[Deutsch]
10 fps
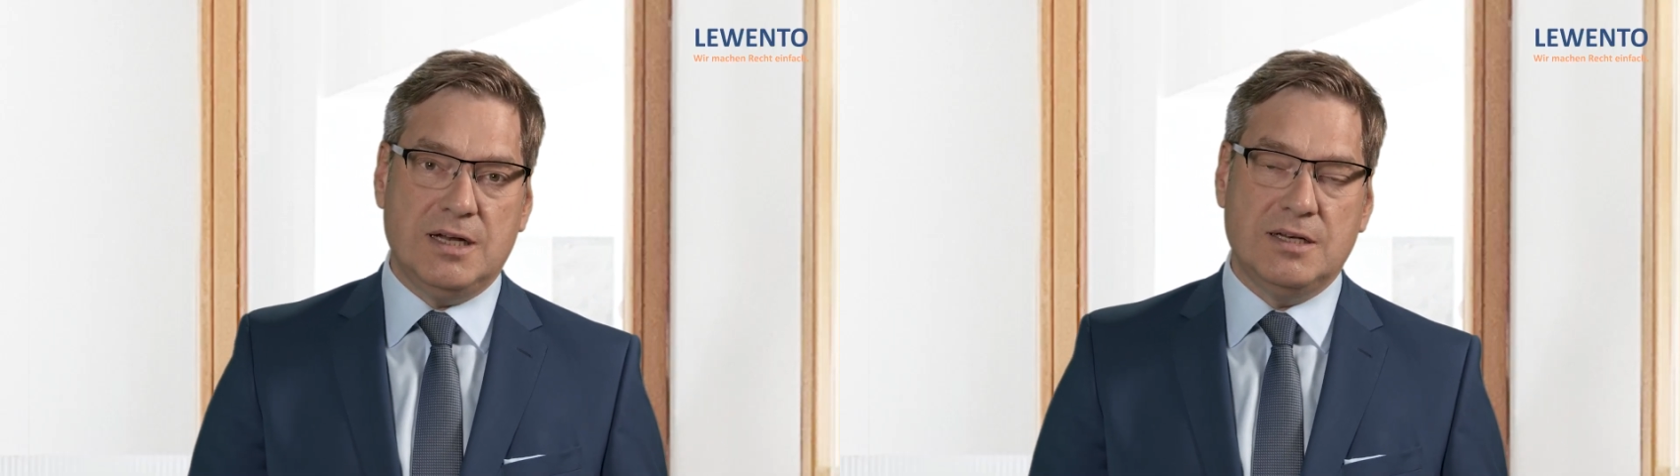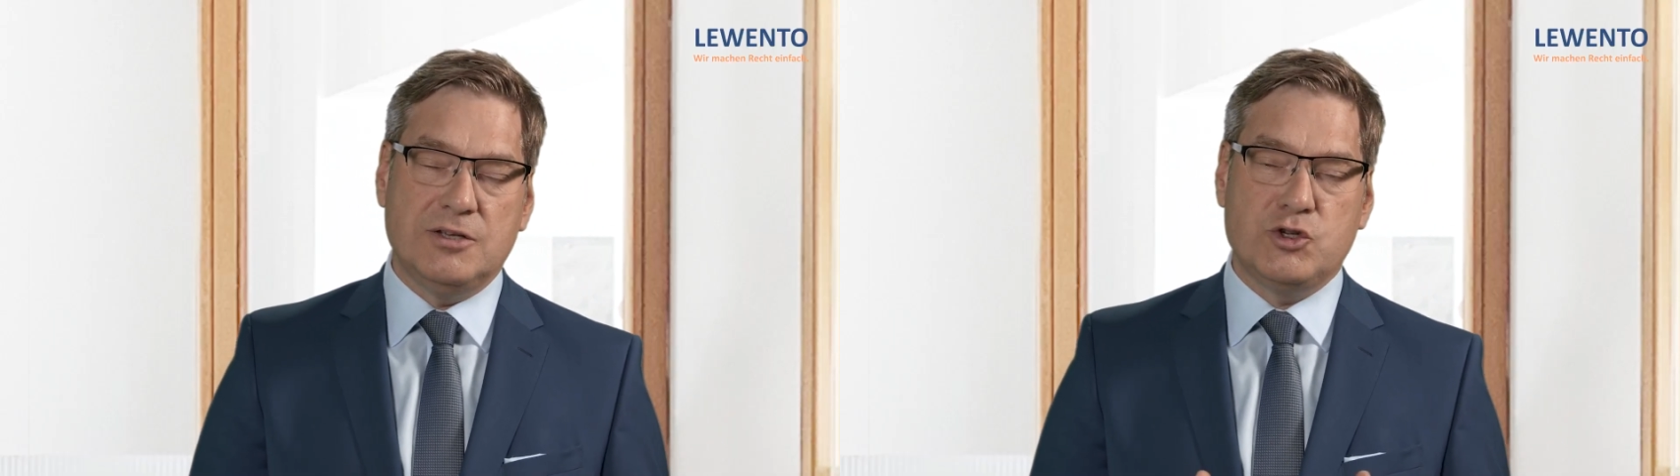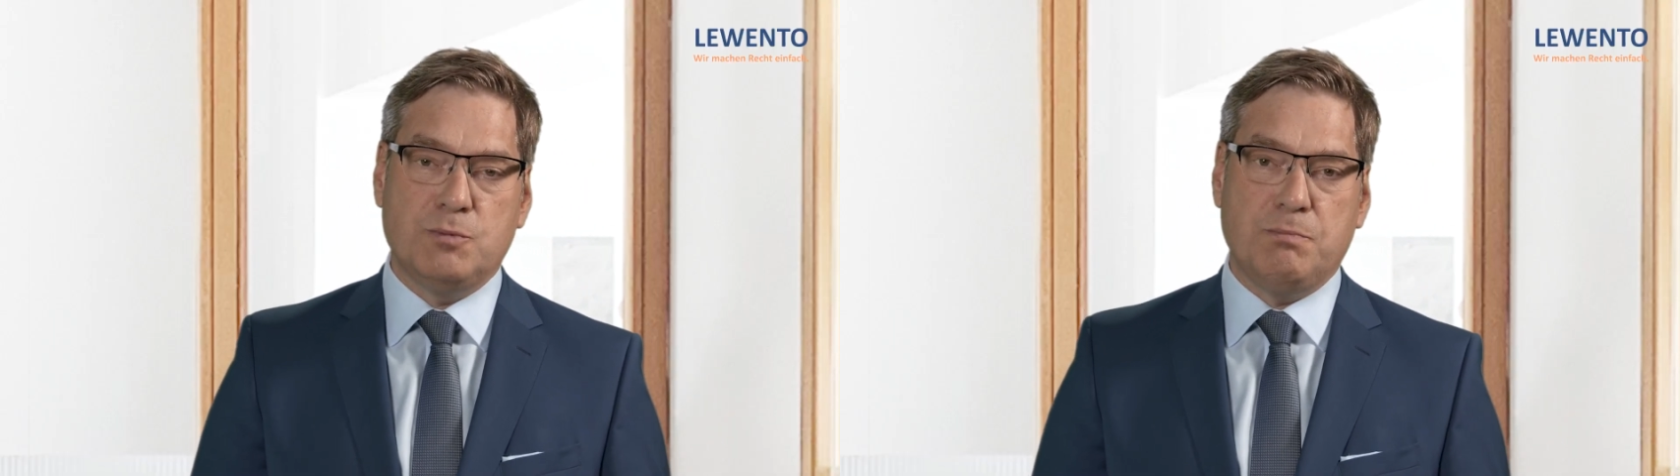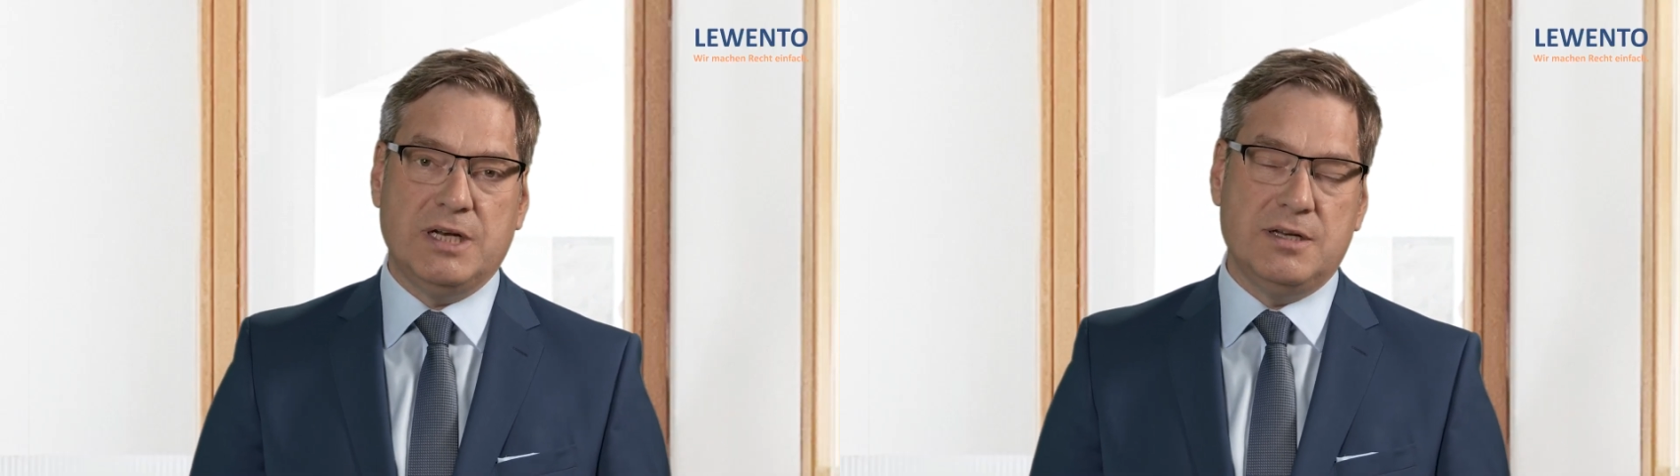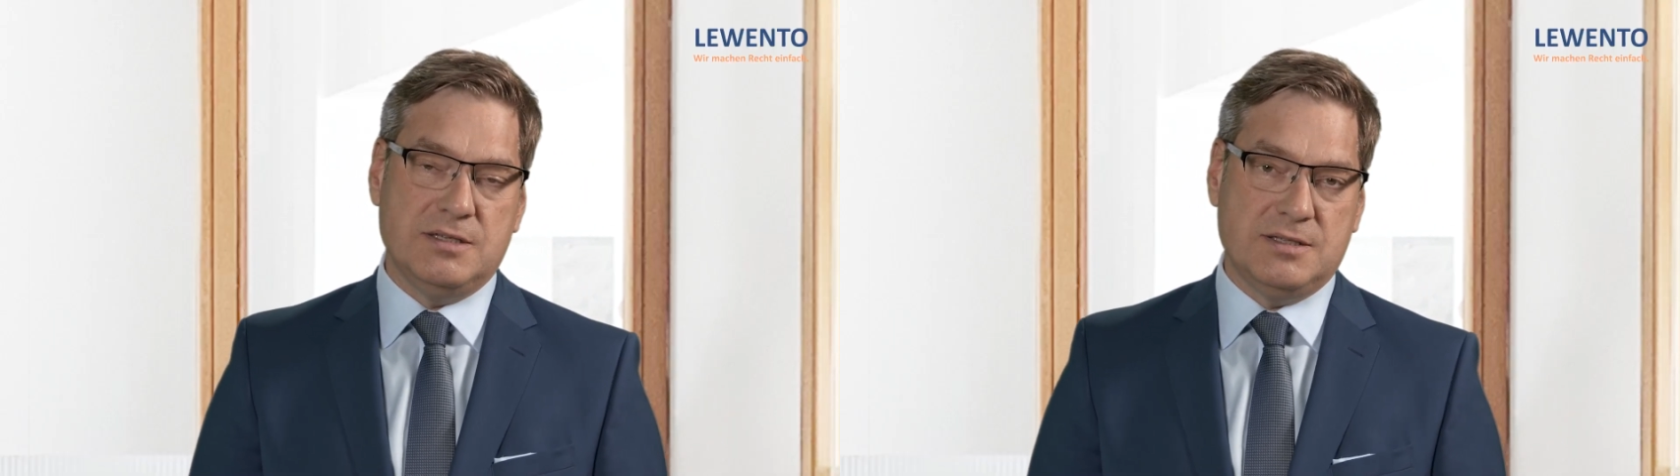anderes
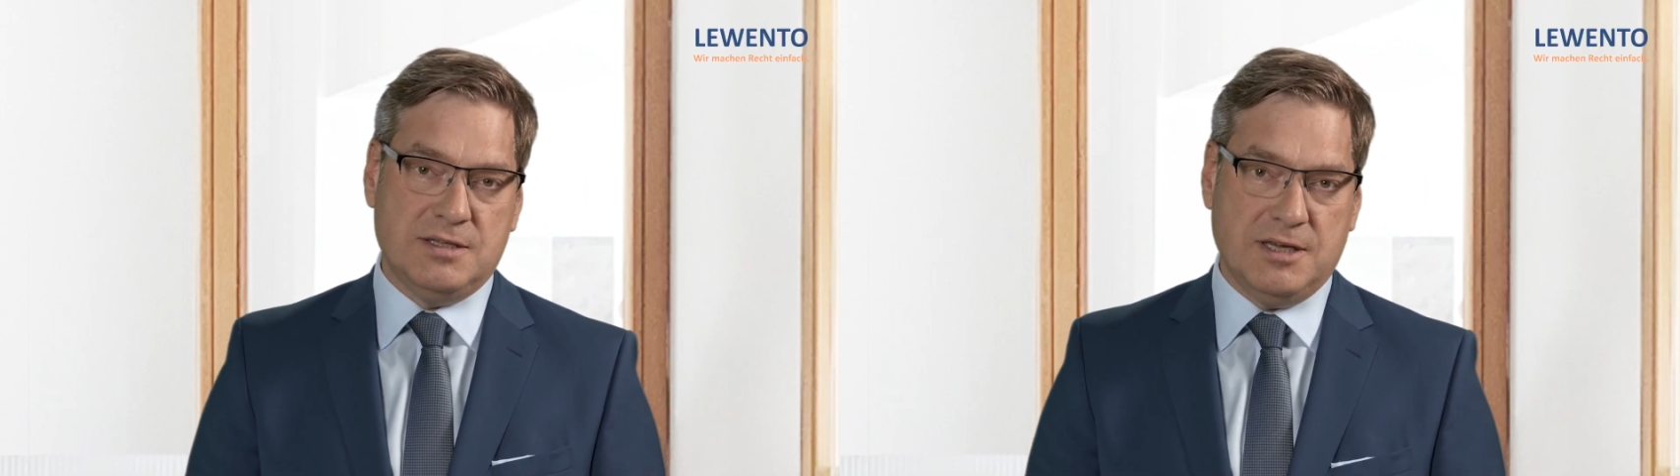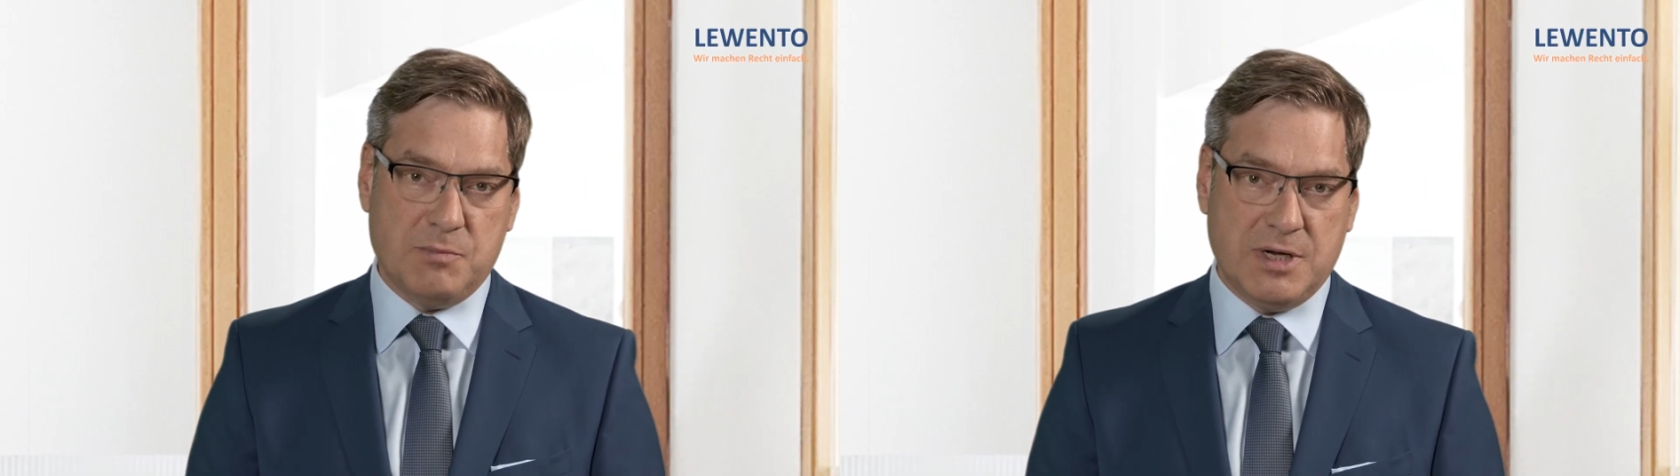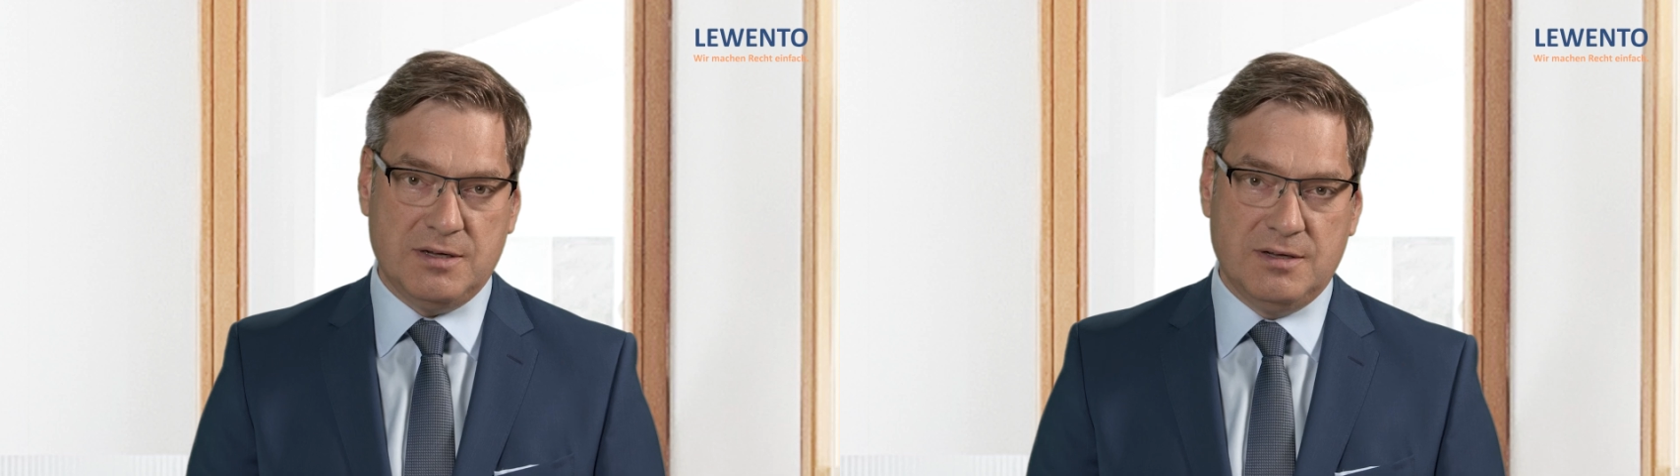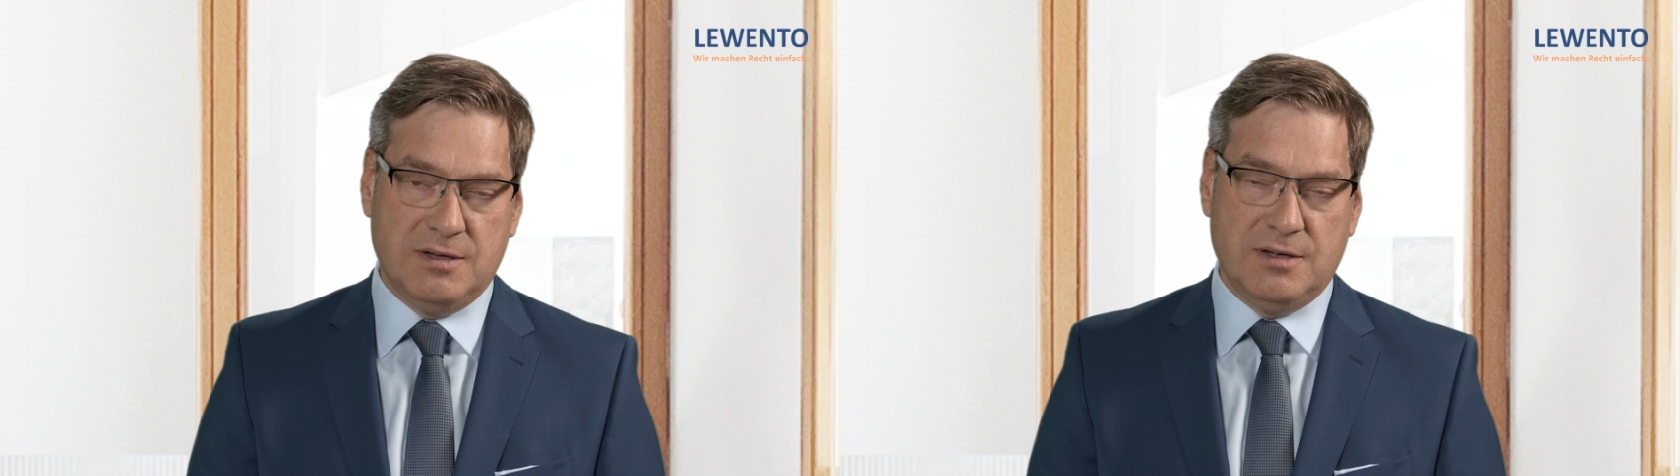spannendes Thema